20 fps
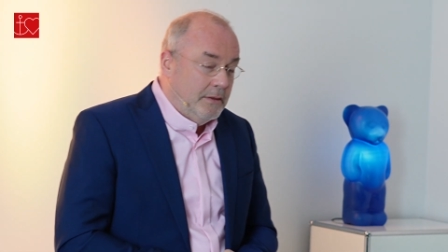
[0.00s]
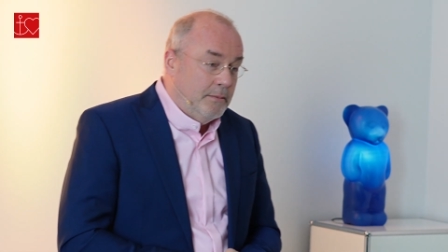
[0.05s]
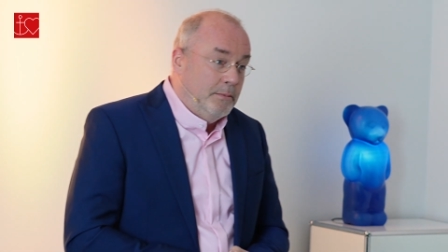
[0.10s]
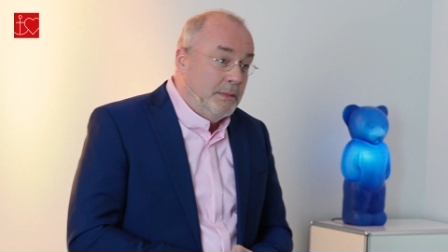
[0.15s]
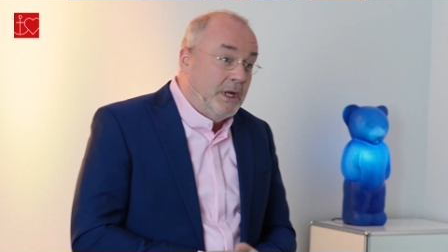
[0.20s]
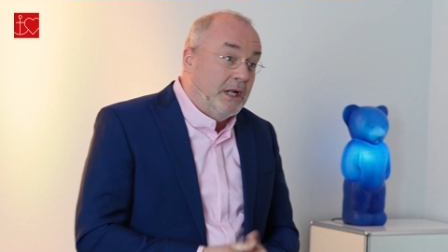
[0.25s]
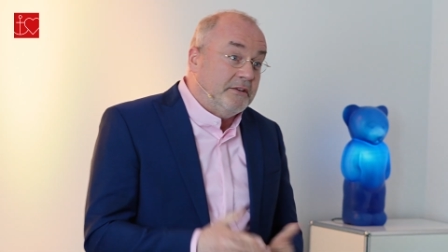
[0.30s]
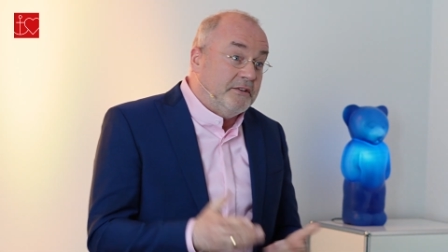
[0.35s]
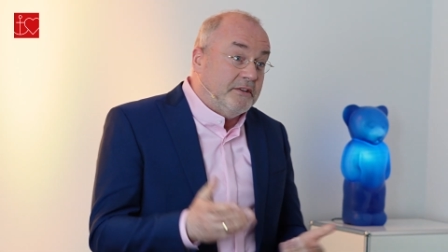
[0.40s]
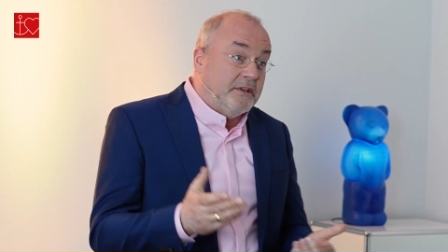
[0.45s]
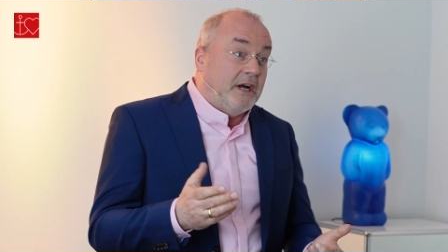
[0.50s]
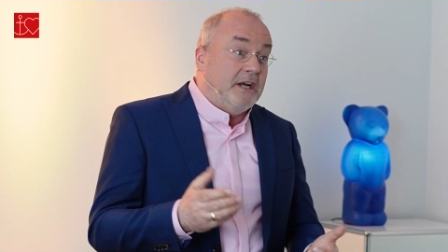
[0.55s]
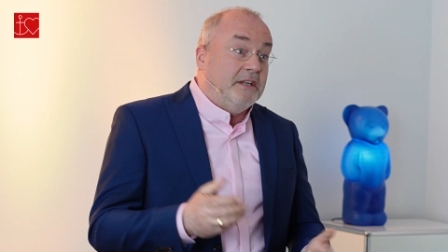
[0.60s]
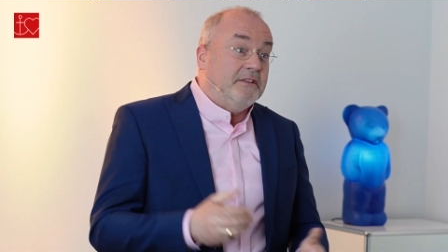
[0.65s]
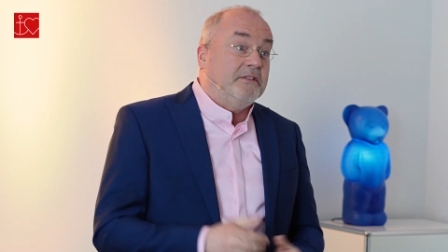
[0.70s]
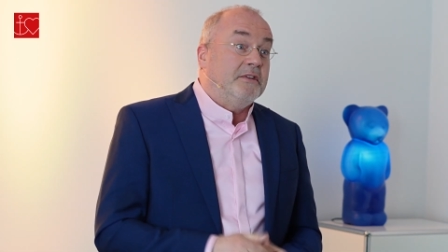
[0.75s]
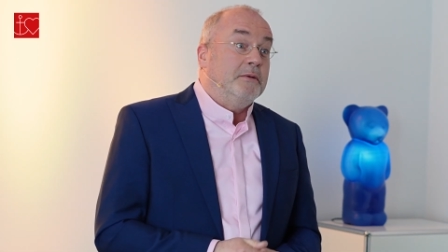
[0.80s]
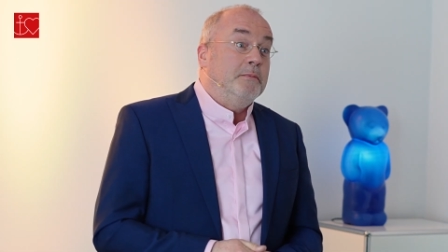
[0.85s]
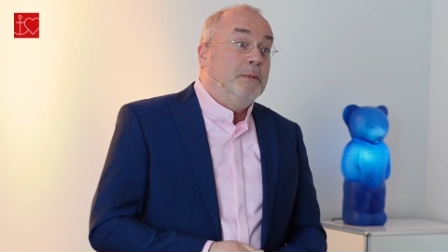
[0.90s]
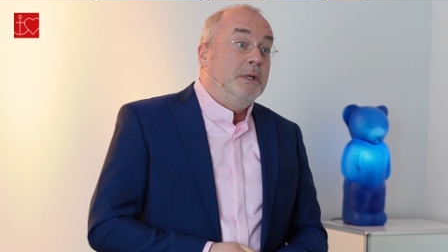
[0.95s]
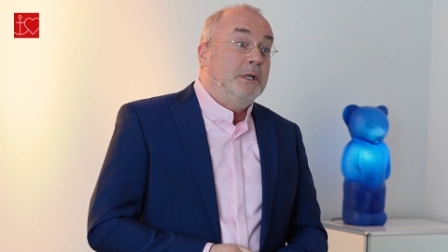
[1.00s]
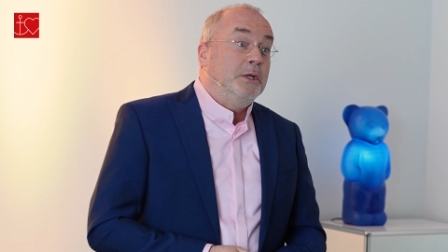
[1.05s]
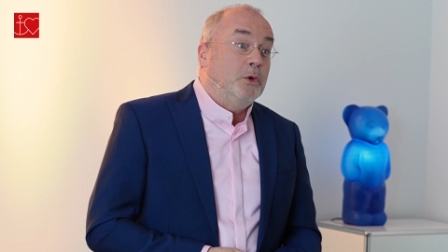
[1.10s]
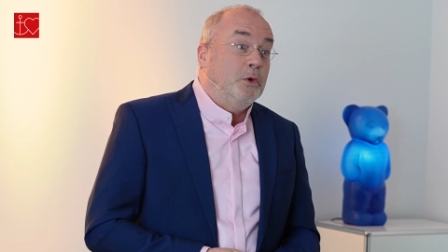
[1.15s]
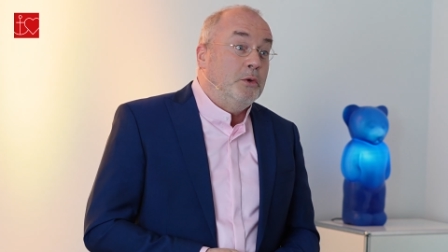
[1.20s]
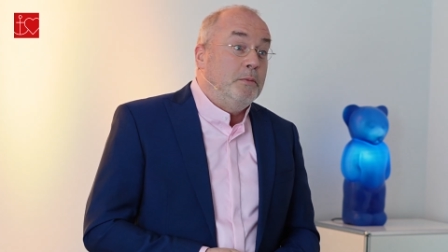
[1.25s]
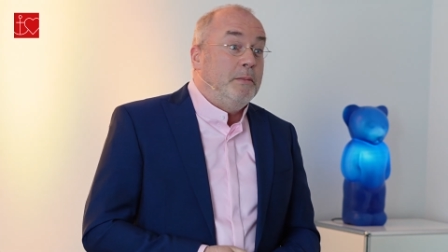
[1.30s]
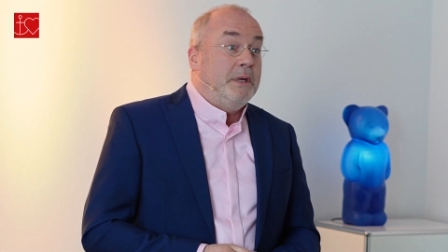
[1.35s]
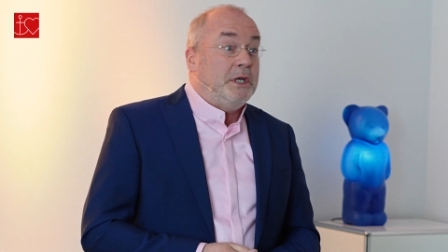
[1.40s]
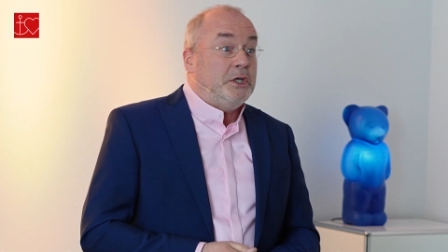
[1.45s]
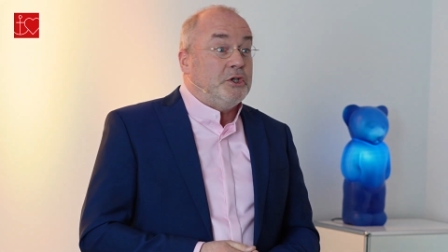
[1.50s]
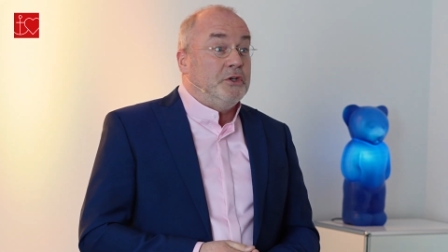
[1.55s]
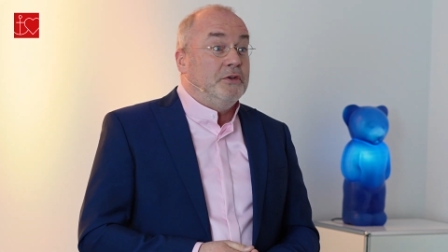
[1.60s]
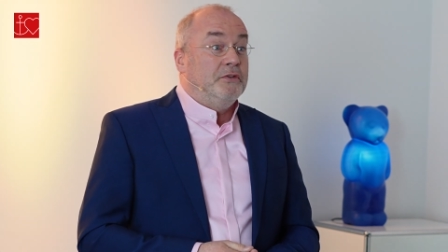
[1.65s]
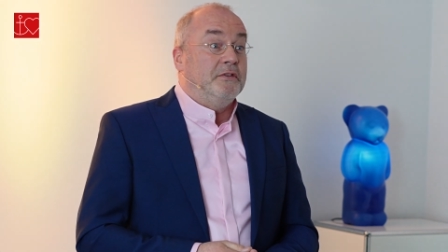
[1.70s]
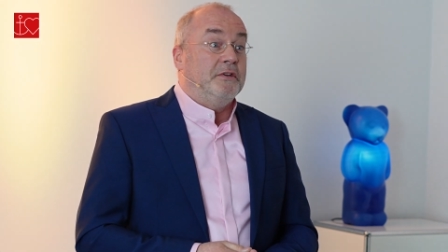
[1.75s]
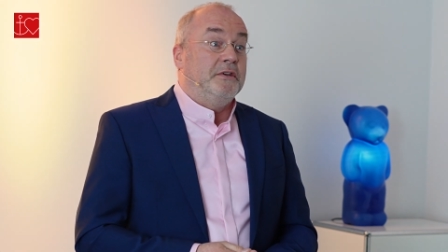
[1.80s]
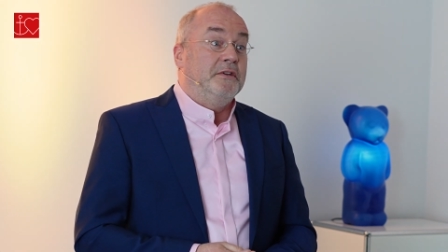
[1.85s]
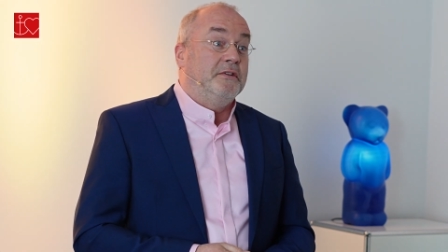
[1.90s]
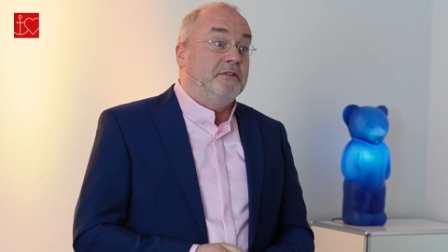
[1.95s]
Mehr als 13 Millionen Menschen
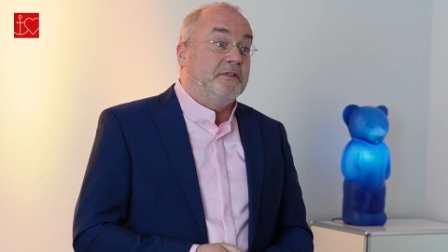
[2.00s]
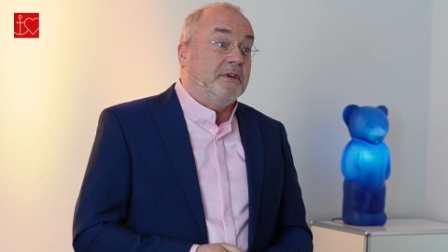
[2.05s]
sind